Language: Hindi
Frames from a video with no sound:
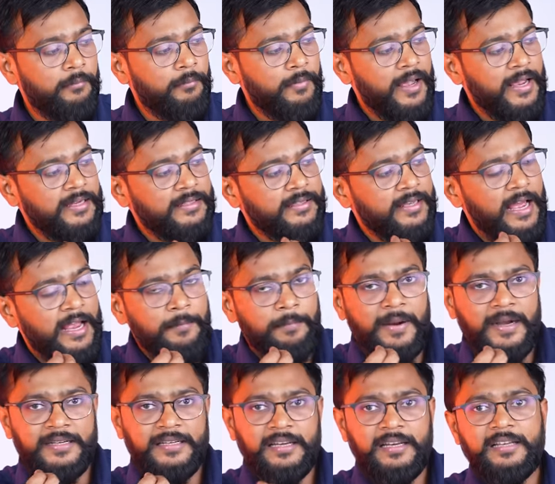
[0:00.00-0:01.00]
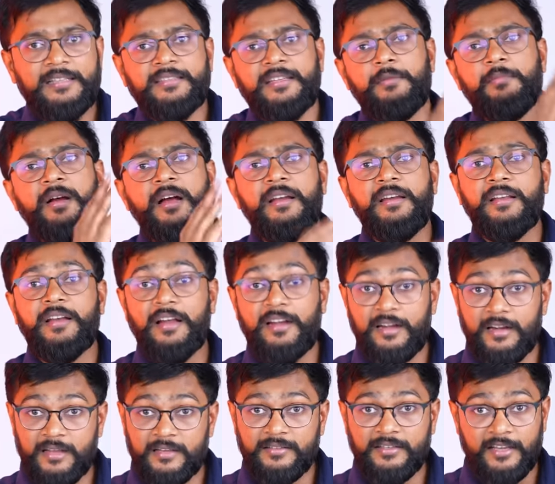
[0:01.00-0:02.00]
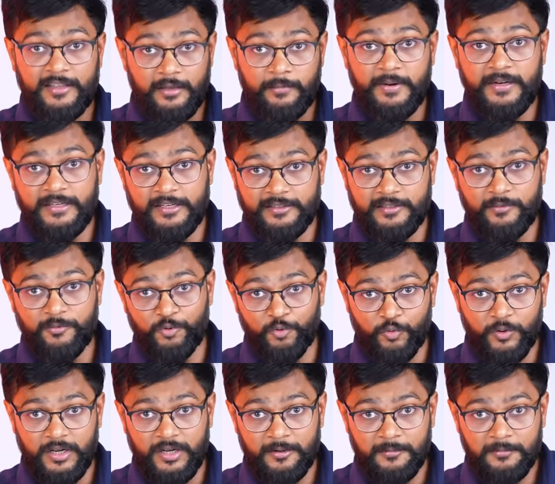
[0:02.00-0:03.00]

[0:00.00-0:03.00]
मैं इसे आईपैड की लिस्ट से बाहर निकालना ज़्यादा बेटर समझूंगा